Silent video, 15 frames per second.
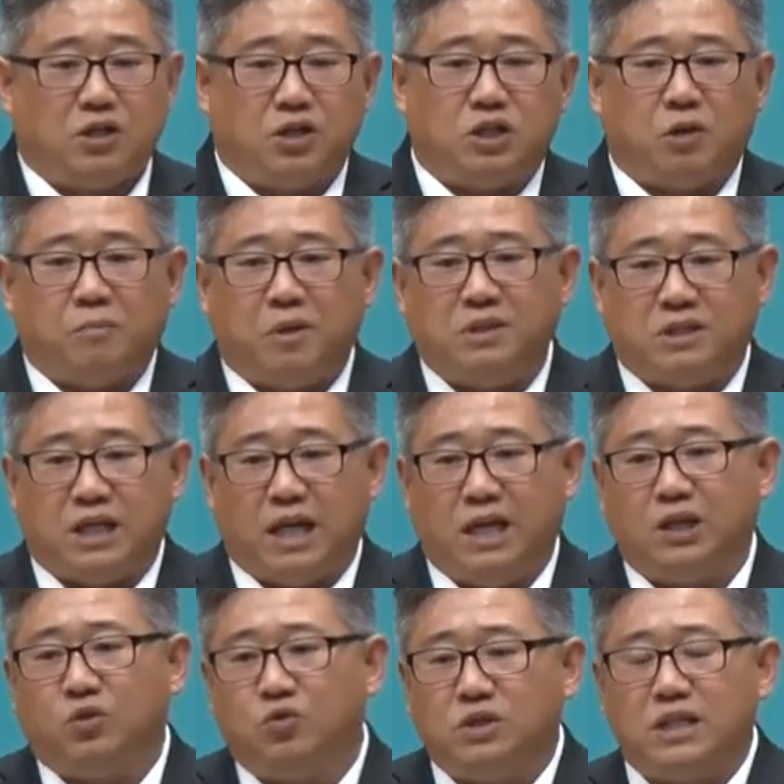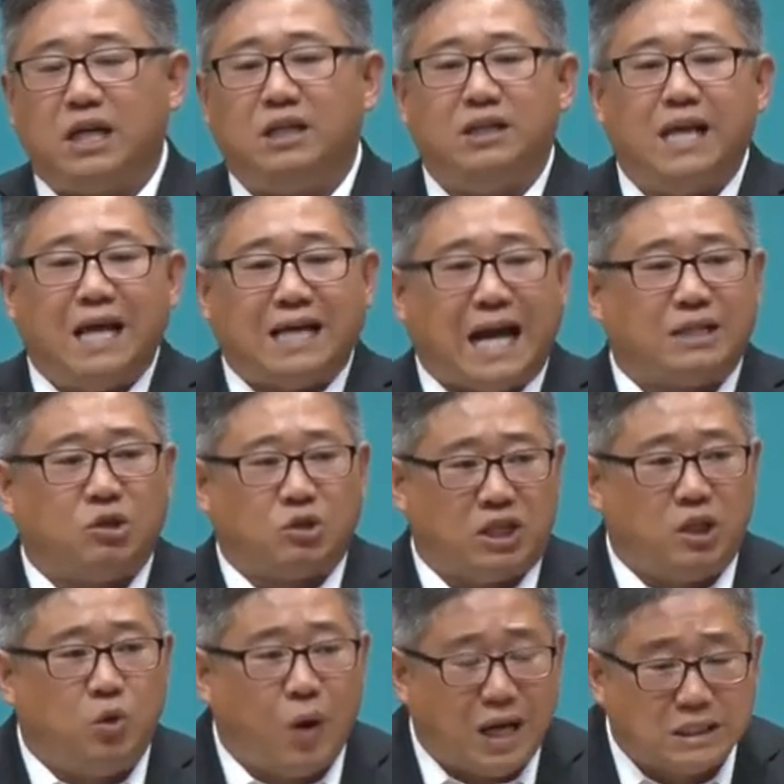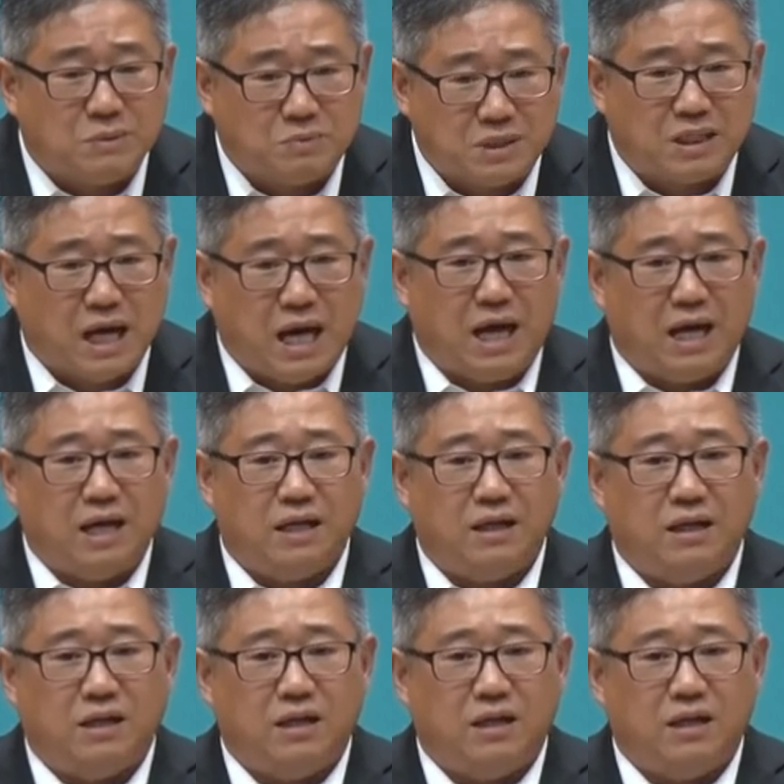그것이 첫 번째. 둘째는 가서 기도하십시다.